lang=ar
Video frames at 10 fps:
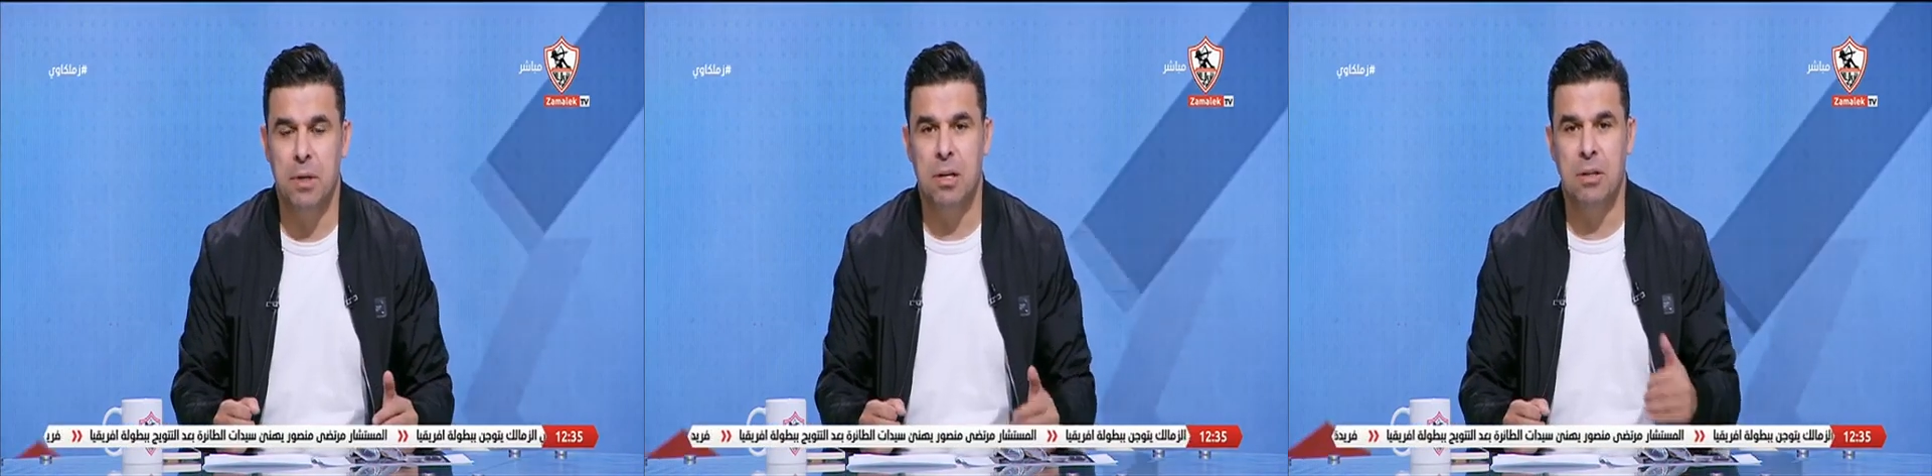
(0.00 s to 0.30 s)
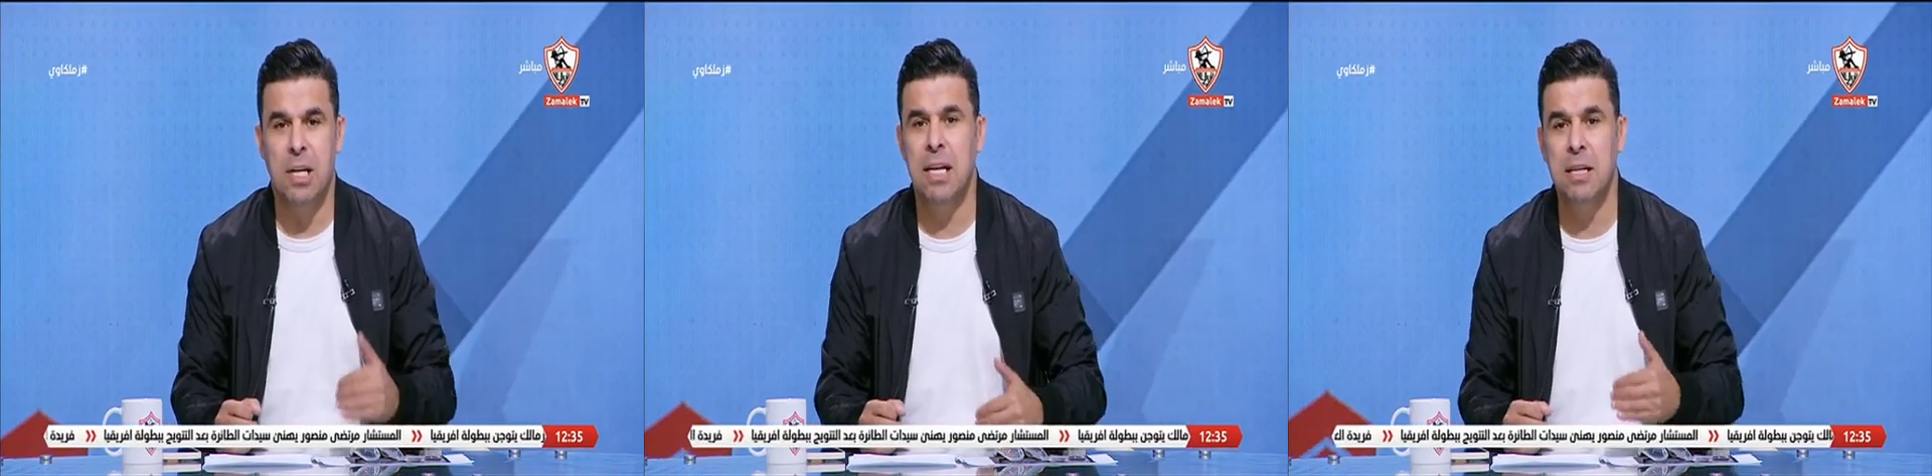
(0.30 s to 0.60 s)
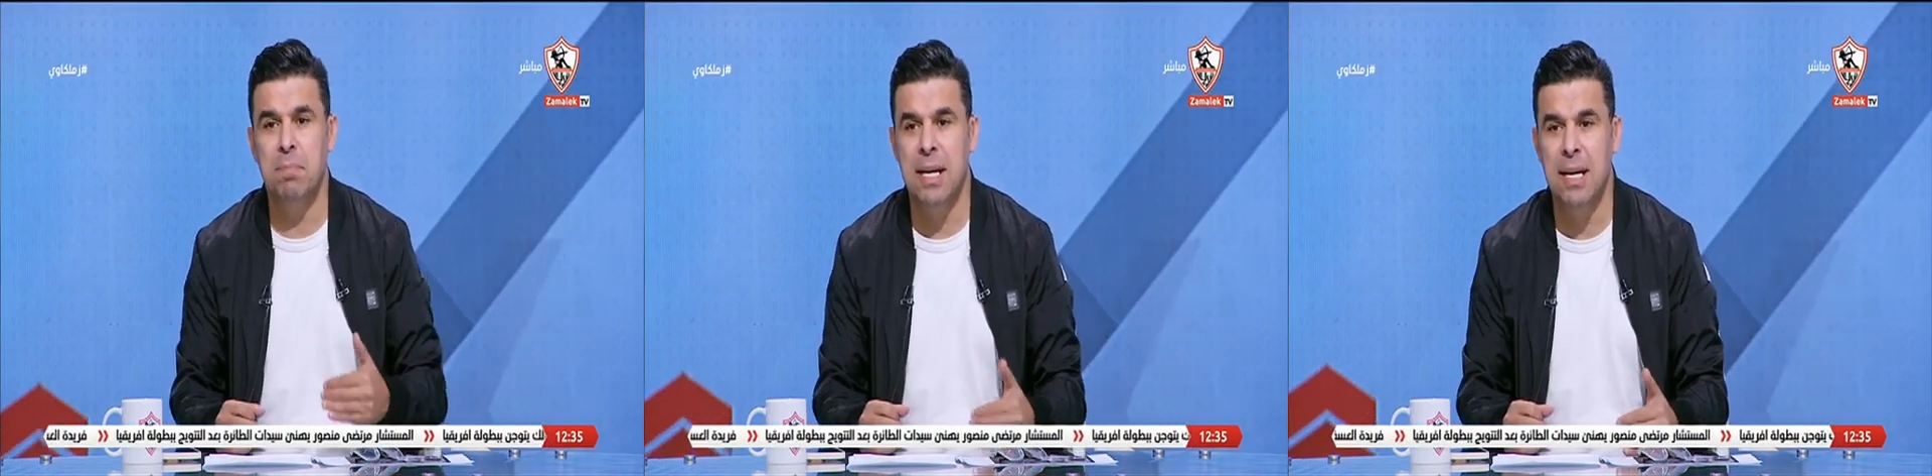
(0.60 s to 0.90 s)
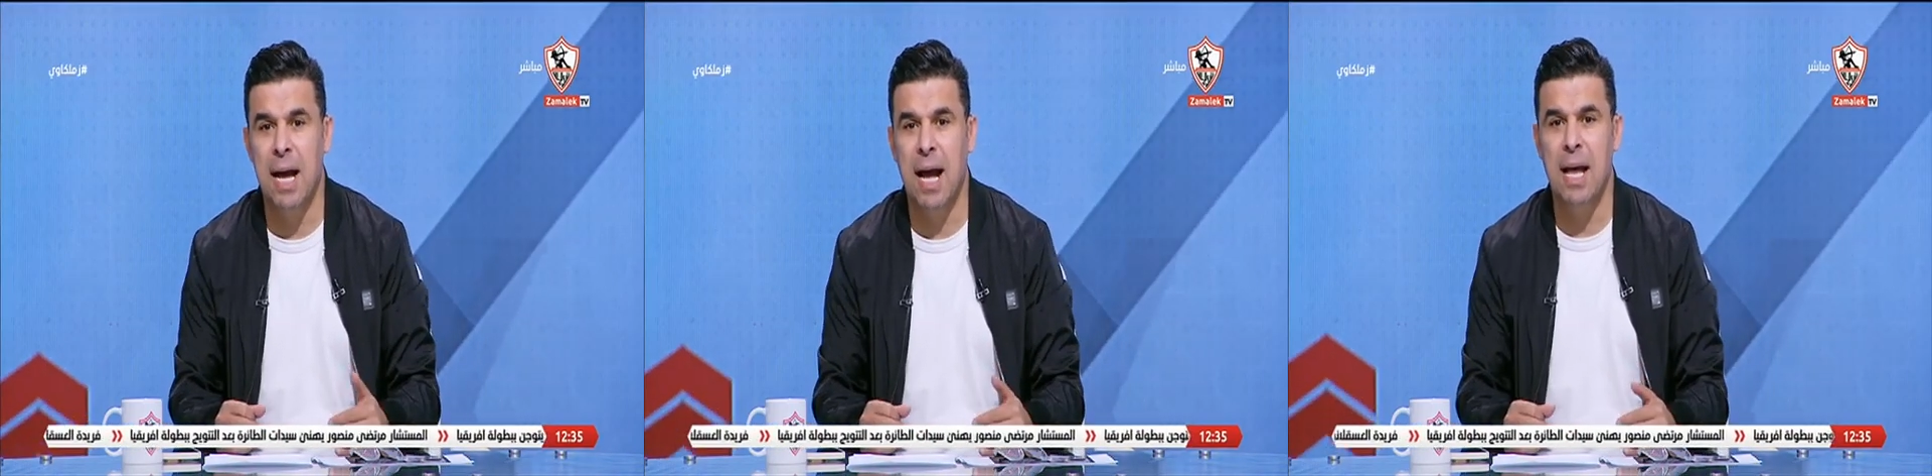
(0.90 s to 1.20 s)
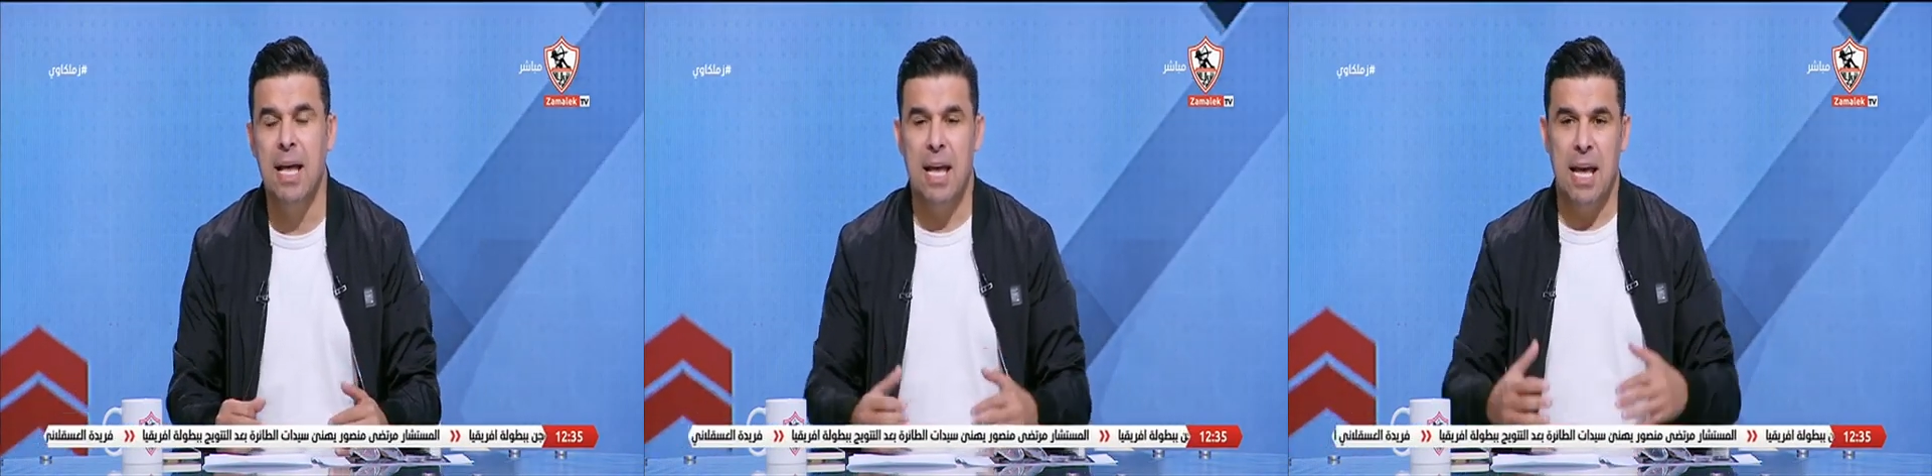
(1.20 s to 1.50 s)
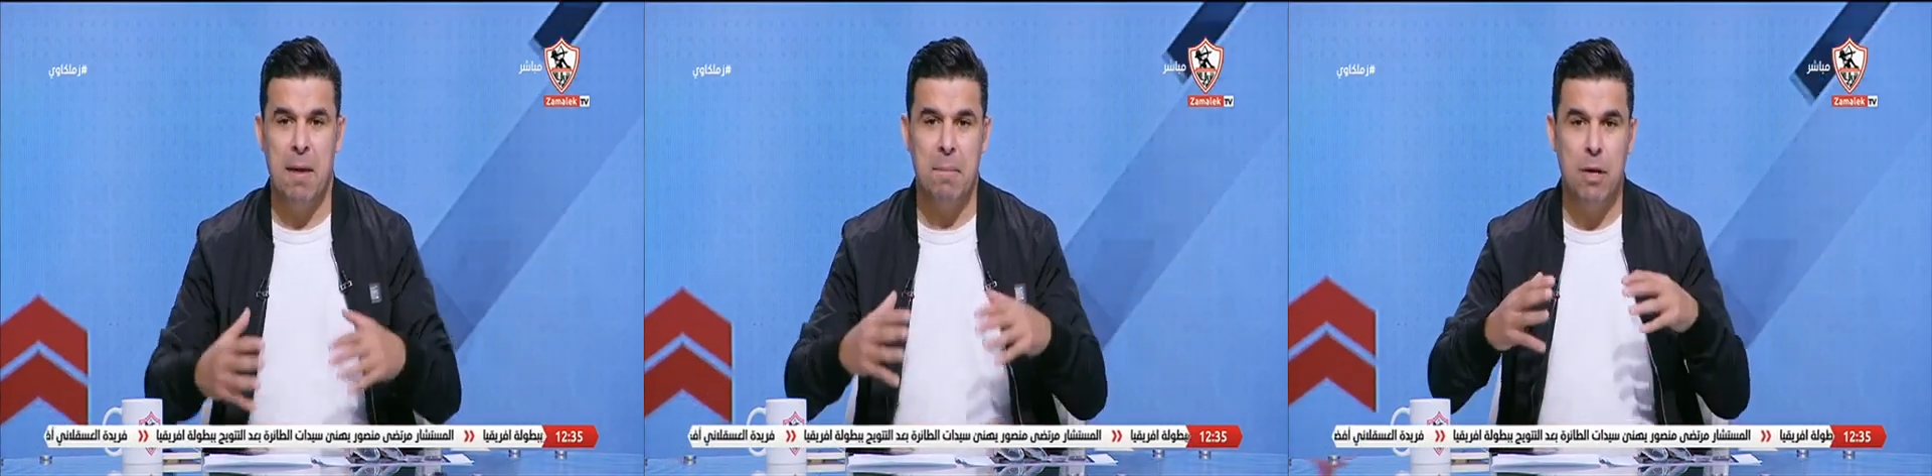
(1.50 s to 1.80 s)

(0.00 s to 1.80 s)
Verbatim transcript: الطريقه دي بتنجح اما